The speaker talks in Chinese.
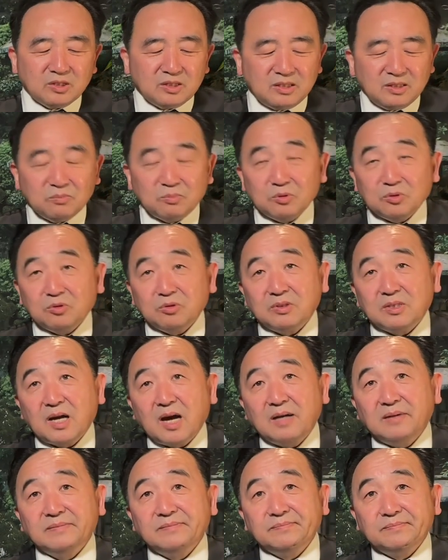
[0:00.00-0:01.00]
极不寻常，
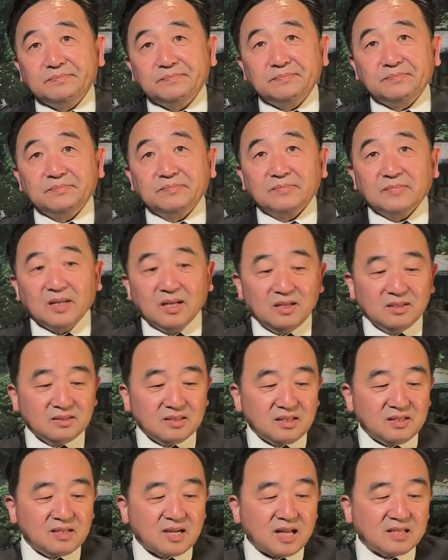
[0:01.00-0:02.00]

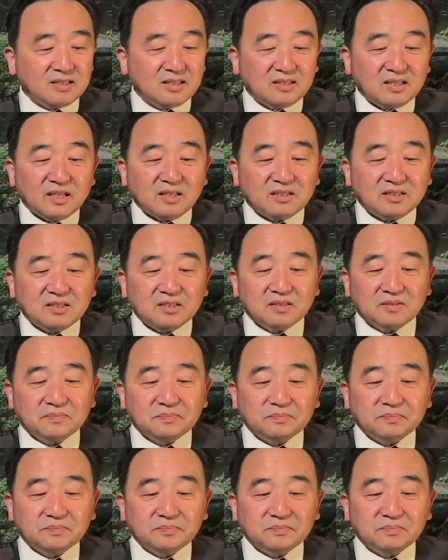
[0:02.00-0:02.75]
这是它的定性。